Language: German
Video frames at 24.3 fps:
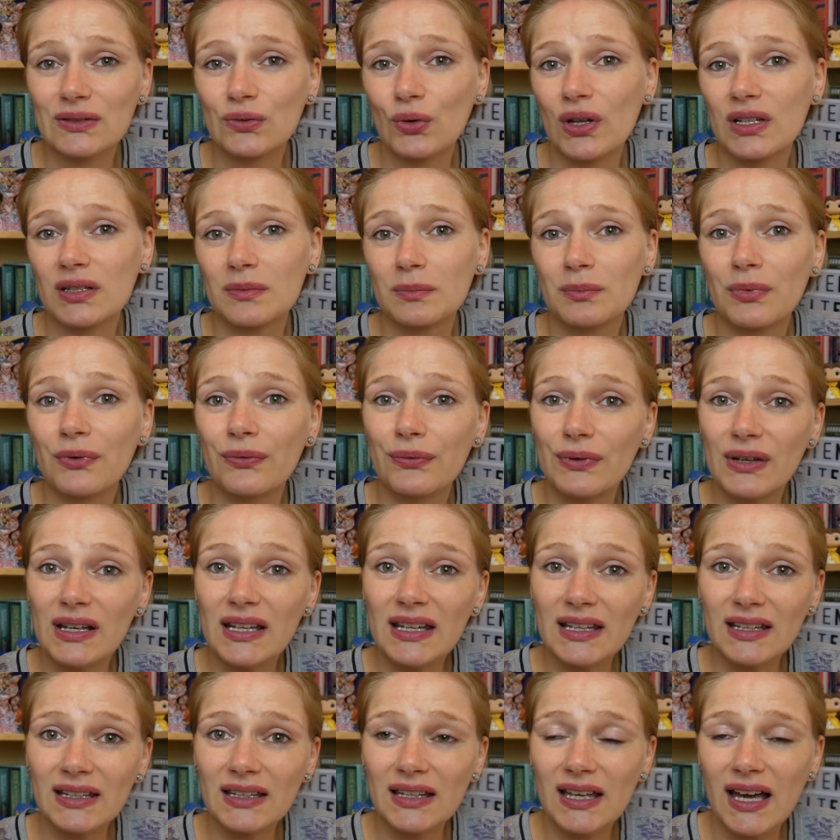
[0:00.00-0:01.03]
dort
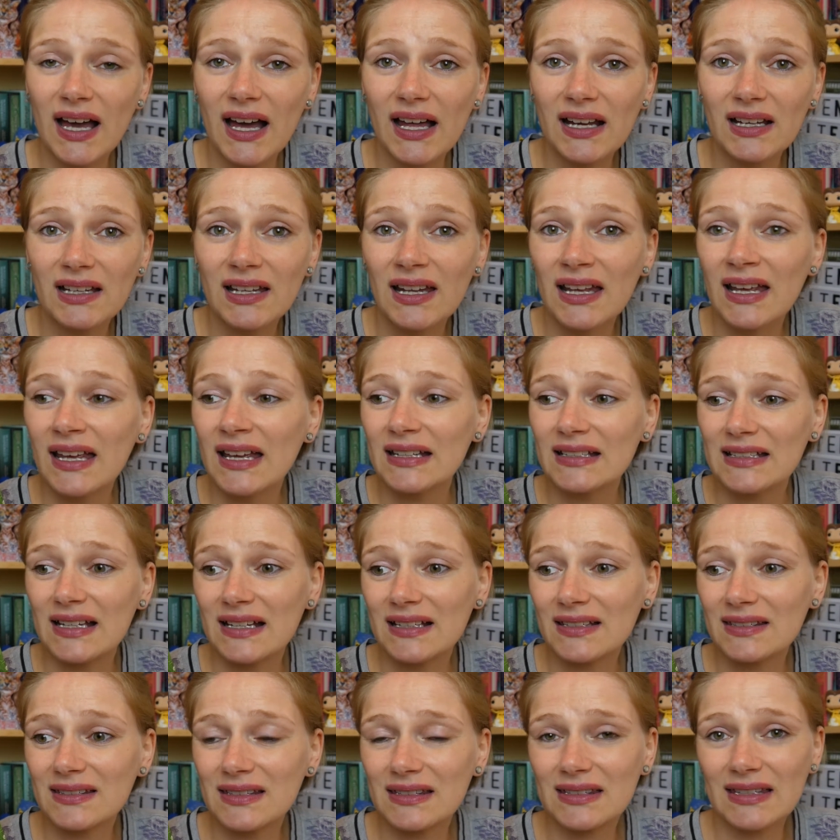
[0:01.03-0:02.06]
bewilligen kann,
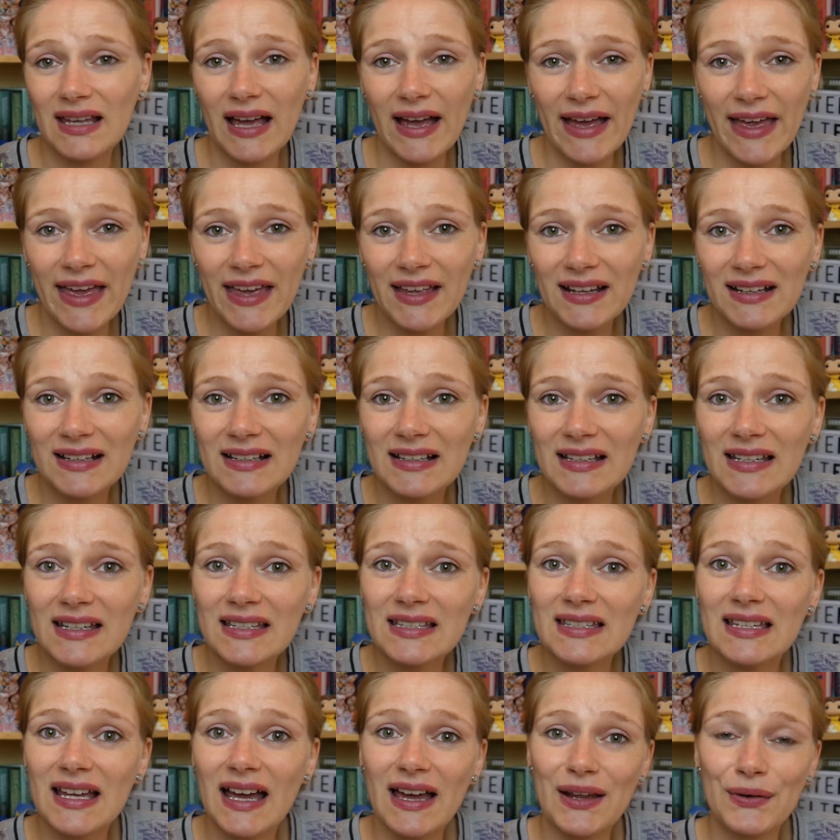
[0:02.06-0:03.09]
dass das
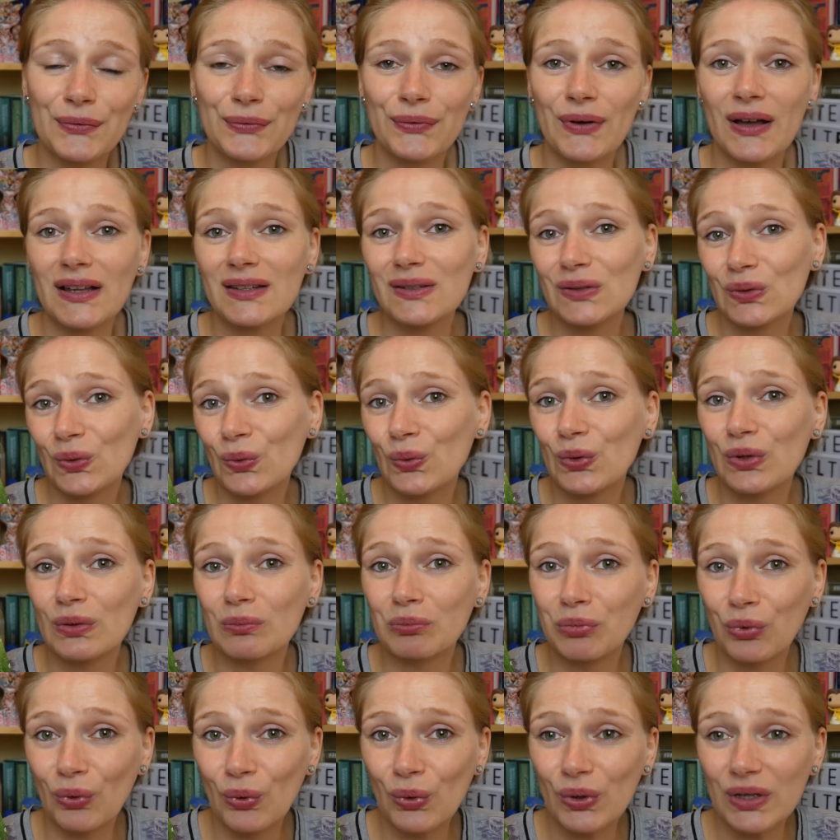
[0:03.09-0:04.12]
eigentlich ein Fass ohne
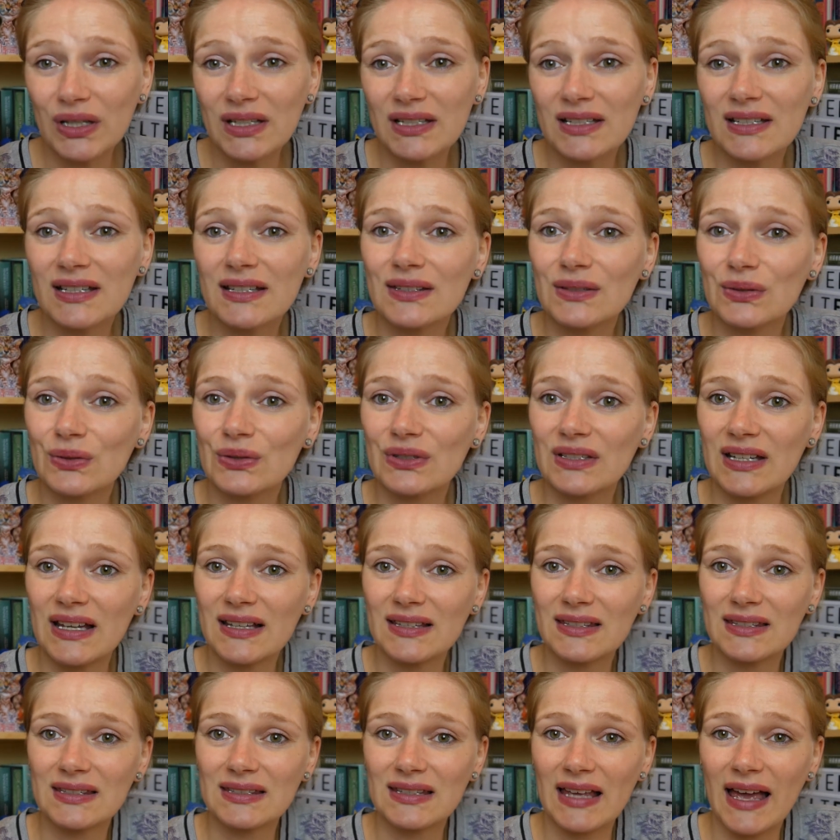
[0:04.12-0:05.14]
Boden ist und
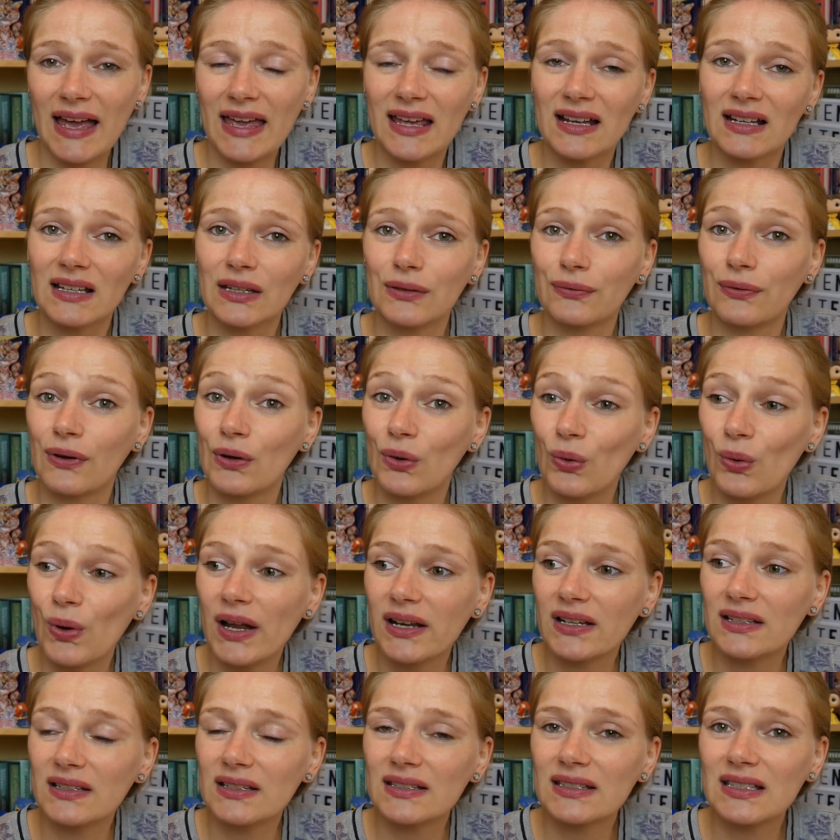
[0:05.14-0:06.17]
dass es eigentlich
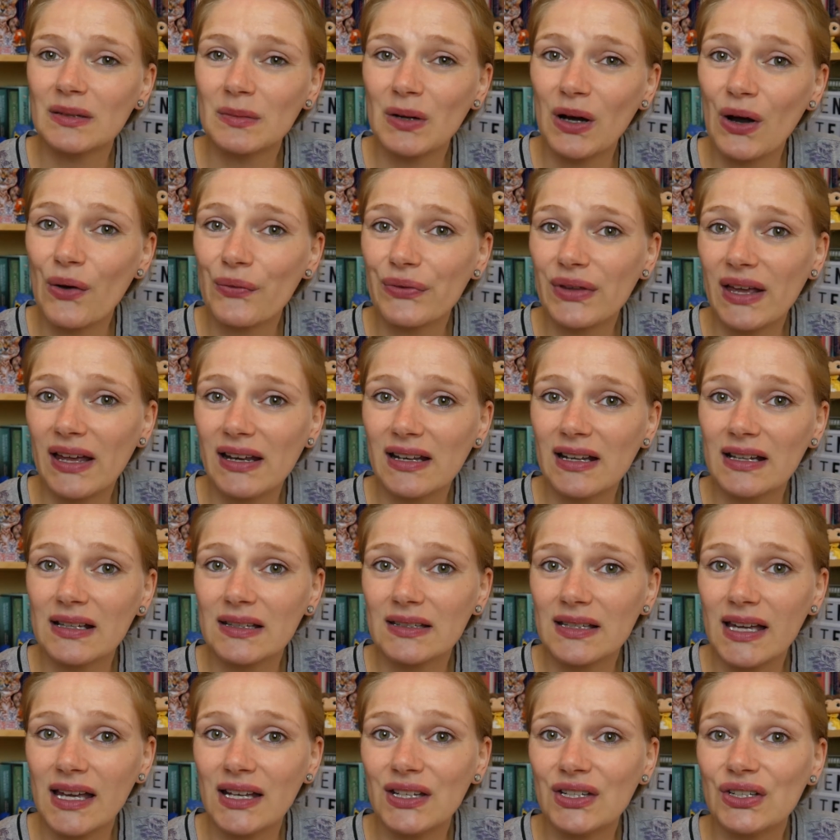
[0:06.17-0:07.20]
verloren ist, aber auf der anderen
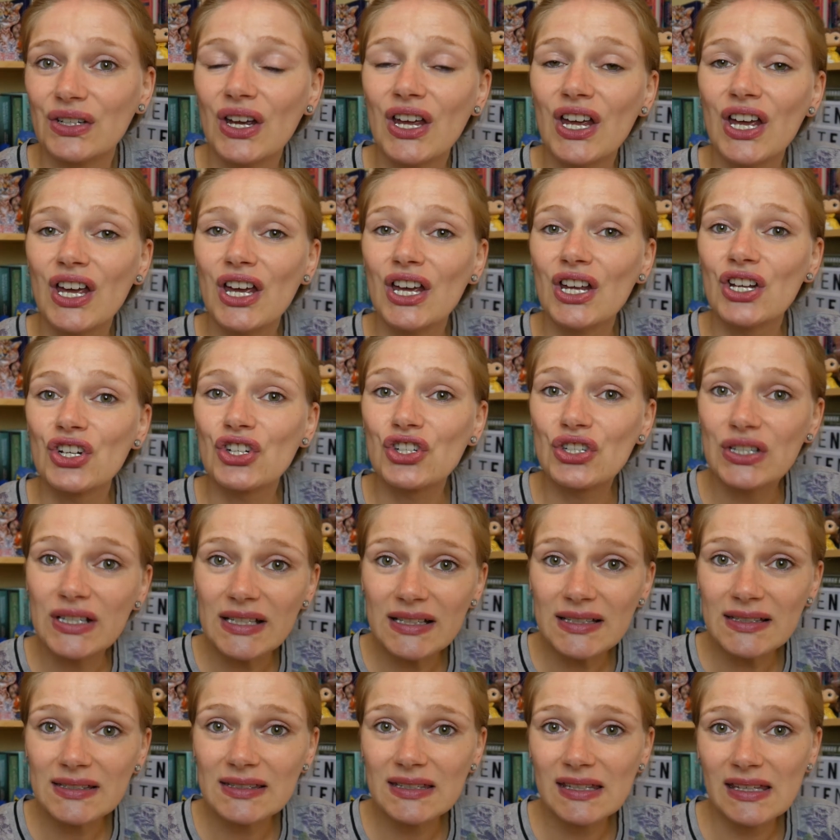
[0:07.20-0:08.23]
Seite
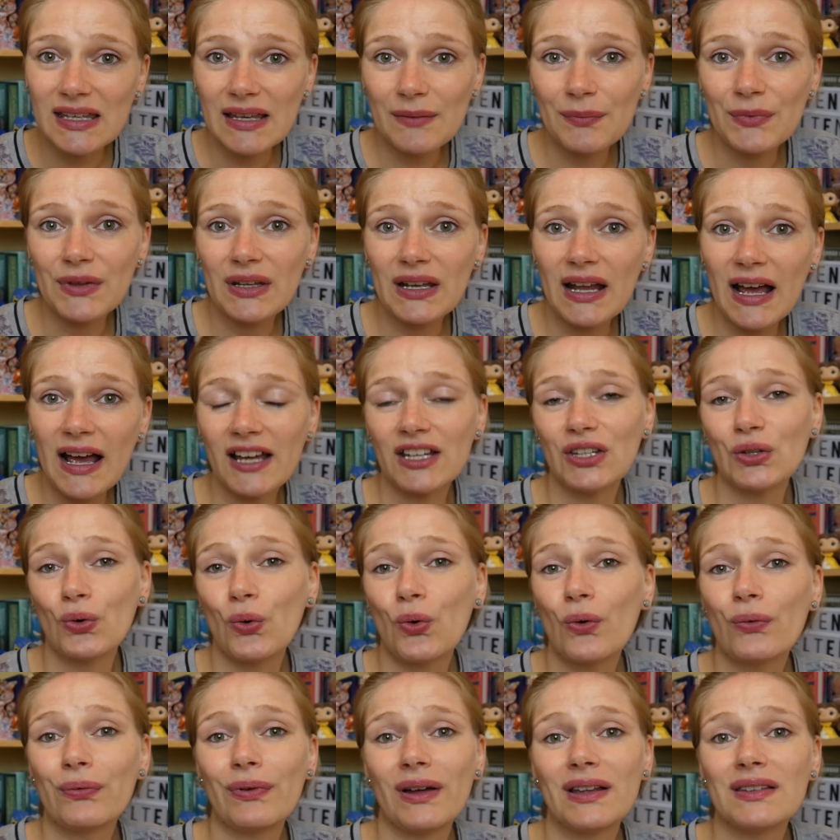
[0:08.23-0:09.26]
schließt sie eben den
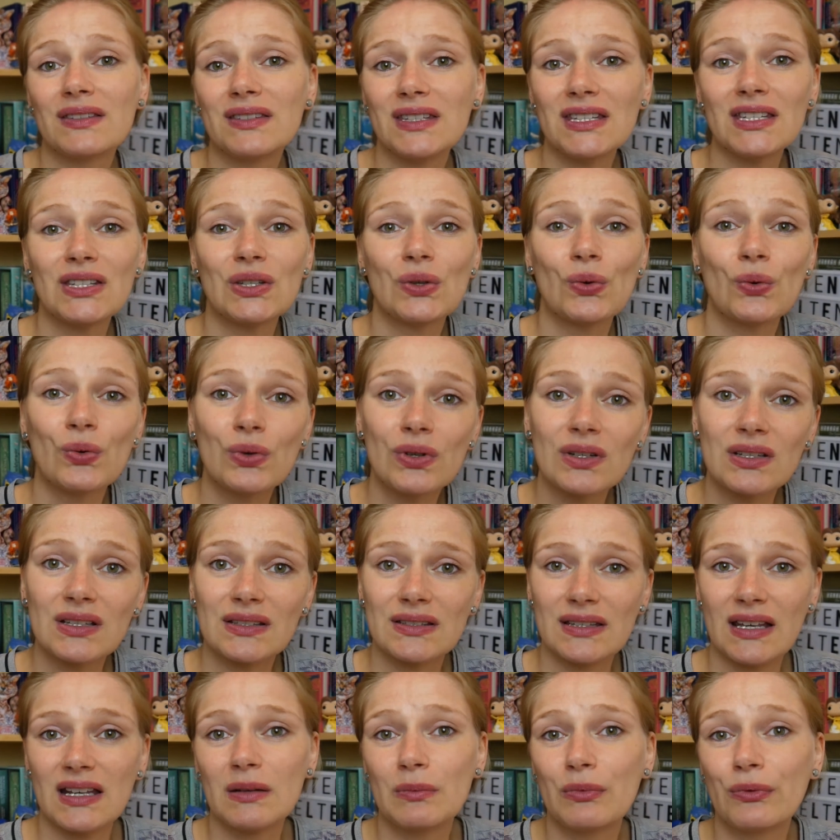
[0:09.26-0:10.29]
Archehof an sich und
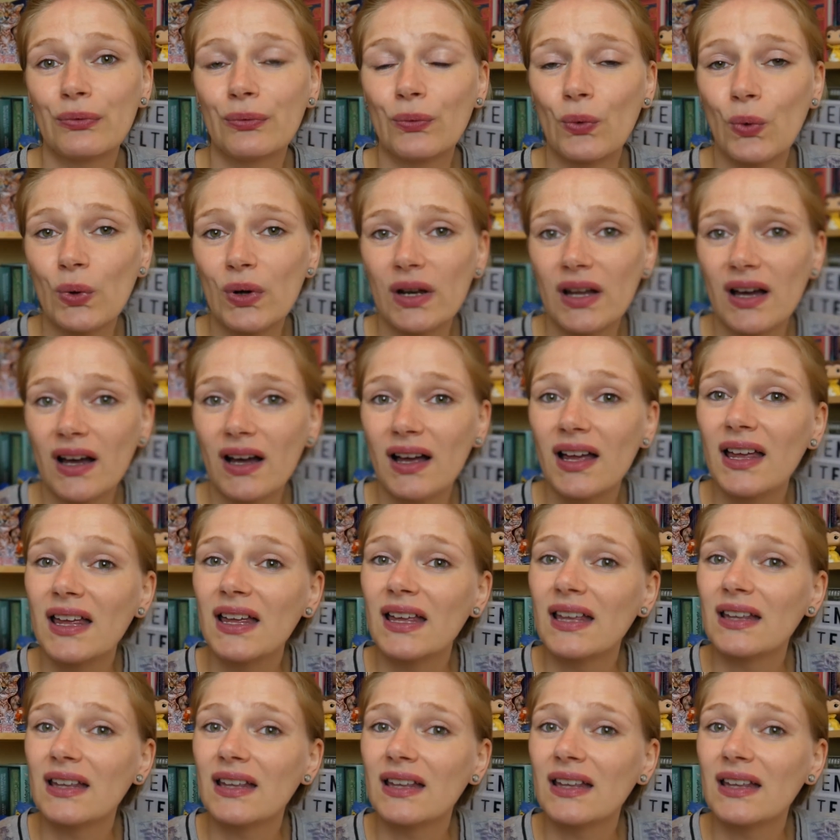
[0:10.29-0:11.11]
seine Bewohner